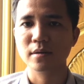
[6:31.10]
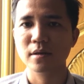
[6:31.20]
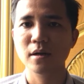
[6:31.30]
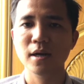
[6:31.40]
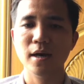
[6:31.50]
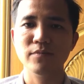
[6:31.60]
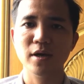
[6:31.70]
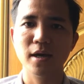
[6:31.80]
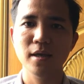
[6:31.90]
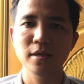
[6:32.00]
nó đó là
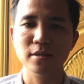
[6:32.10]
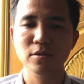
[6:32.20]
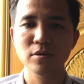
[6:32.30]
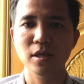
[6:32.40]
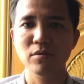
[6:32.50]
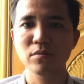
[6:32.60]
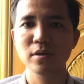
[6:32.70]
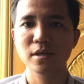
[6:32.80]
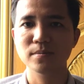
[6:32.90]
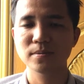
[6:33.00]
về cái diện tích tối thiểu với quý
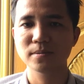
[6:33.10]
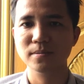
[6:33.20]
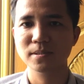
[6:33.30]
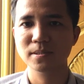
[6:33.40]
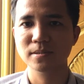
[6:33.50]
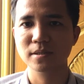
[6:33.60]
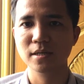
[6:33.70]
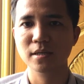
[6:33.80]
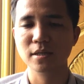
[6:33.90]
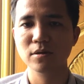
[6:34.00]
anh chị
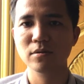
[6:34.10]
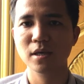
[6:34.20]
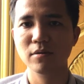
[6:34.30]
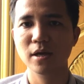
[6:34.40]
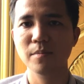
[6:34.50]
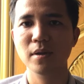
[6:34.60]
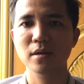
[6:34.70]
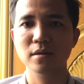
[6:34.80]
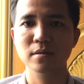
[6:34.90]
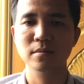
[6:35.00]
cái diện tích tối thiểu để
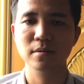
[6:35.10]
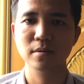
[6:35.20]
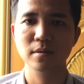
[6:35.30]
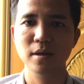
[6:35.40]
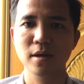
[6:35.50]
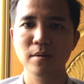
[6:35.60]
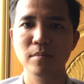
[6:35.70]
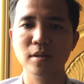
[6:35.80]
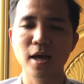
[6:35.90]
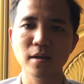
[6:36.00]
mình
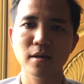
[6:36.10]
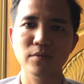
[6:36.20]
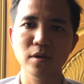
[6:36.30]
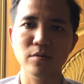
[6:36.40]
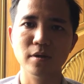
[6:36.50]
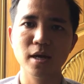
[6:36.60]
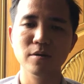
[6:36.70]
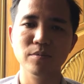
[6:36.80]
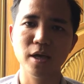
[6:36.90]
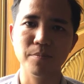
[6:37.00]
mình tách là ví dụ như đất
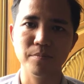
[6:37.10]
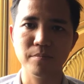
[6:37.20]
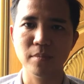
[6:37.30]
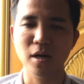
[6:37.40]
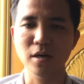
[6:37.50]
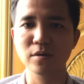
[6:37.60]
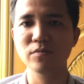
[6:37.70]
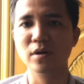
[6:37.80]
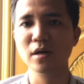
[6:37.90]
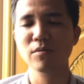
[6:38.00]
nông nghiệp mà ở khu
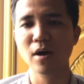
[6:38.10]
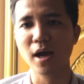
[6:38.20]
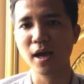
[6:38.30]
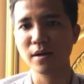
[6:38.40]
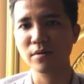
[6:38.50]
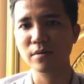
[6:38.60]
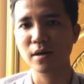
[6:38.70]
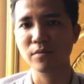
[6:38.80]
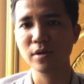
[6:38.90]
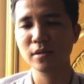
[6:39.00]
vực đức hòa
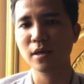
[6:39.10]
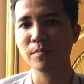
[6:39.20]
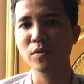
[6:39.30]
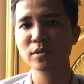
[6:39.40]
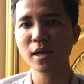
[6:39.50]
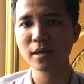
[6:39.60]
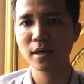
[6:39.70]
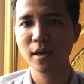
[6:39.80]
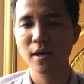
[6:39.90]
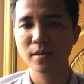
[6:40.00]
quý anh chị muốn tách
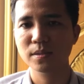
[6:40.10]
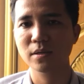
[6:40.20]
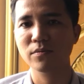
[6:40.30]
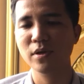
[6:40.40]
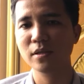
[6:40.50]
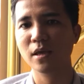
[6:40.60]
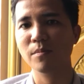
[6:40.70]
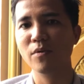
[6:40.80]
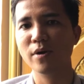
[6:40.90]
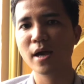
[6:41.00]
thì quý anh chị
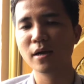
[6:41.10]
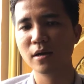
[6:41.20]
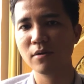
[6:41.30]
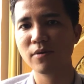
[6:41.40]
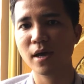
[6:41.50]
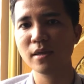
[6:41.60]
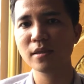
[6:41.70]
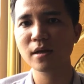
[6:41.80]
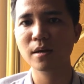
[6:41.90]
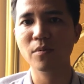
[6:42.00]
mua đất nó phải ít
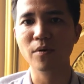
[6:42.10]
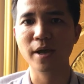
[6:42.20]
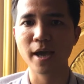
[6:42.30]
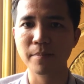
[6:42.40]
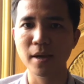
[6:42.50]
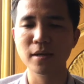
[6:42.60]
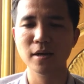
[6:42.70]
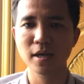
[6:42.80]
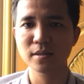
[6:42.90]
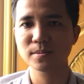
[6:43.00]
nhất là 1.000 mét trở
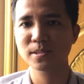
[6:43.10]
lên